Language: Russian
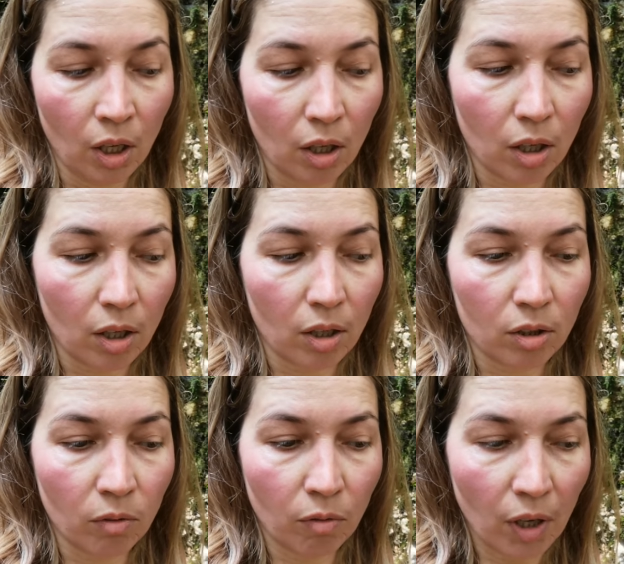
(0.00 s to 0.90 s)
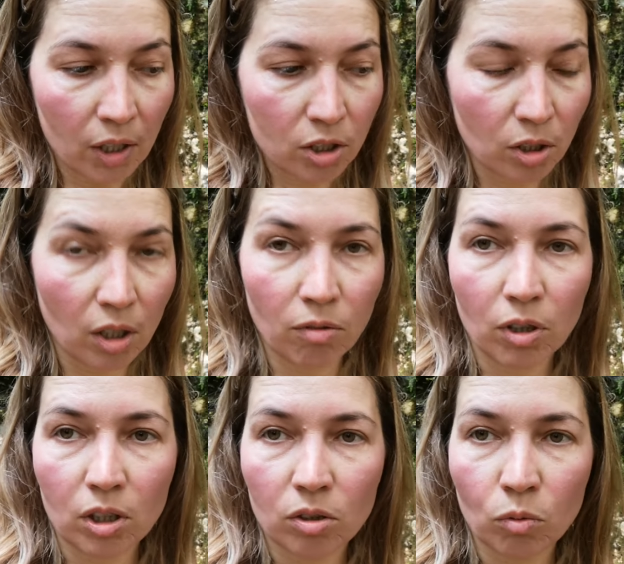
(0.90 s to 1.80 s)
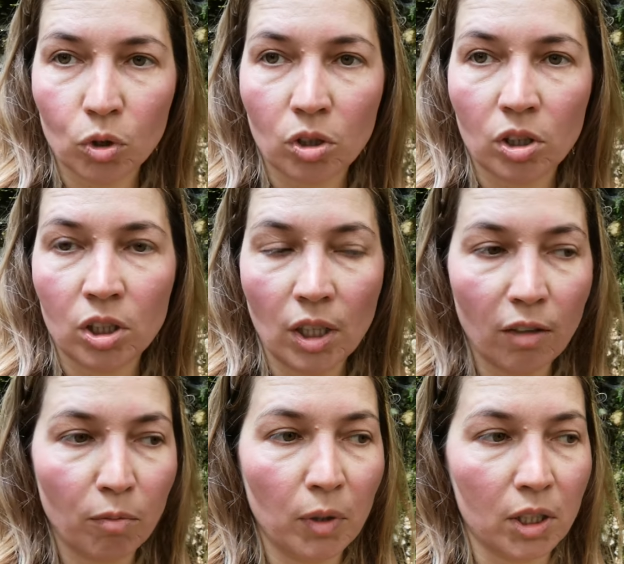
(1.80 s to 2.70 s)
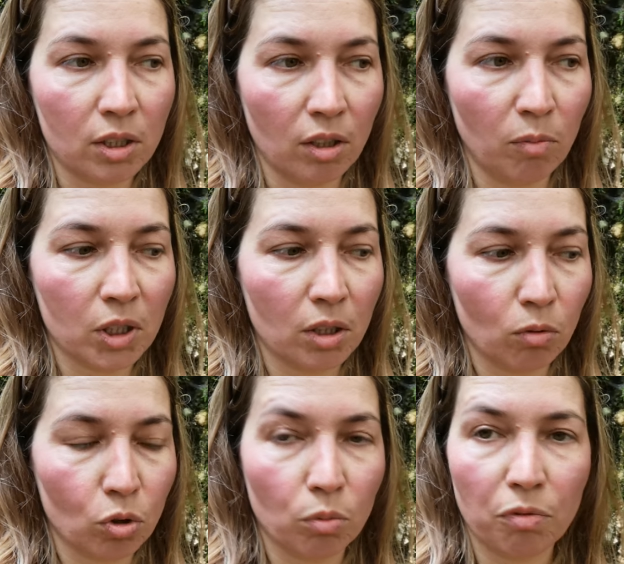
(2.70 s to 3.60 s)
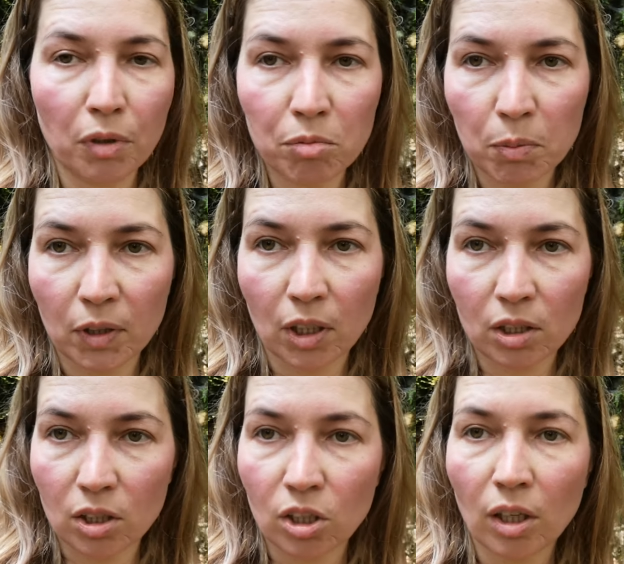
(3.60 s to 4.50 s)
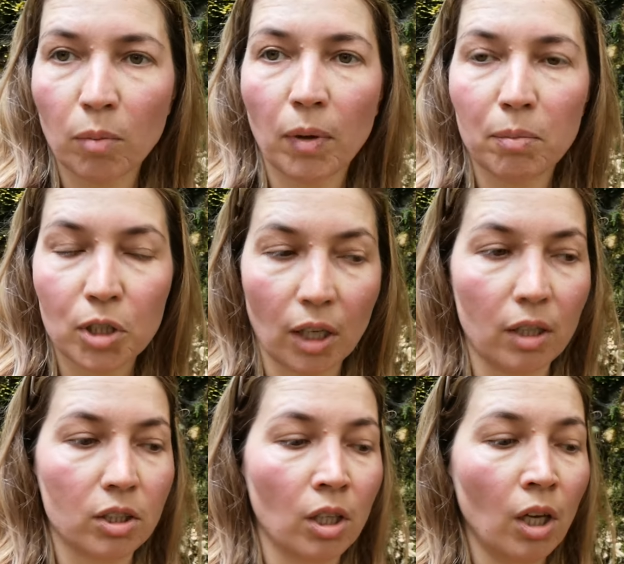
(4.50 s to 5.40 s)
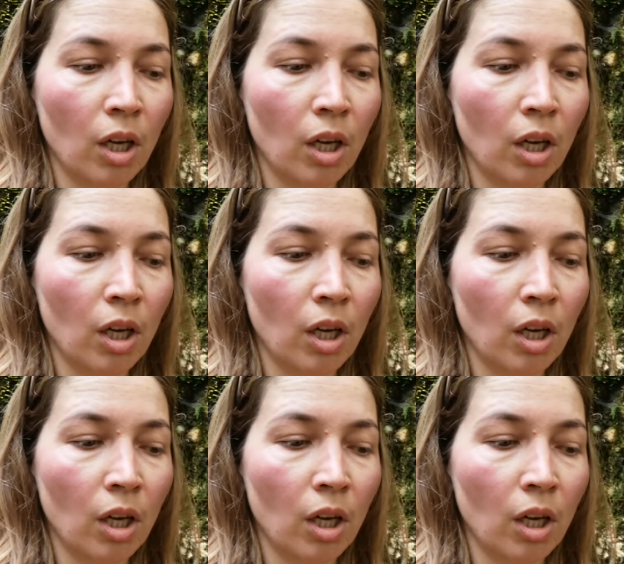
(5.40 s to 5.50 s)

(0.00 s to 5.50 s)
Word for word: Э, важно говорить. Вот сели вместе, и вместо того, чтобы фильм смотреть, сначала пообщались.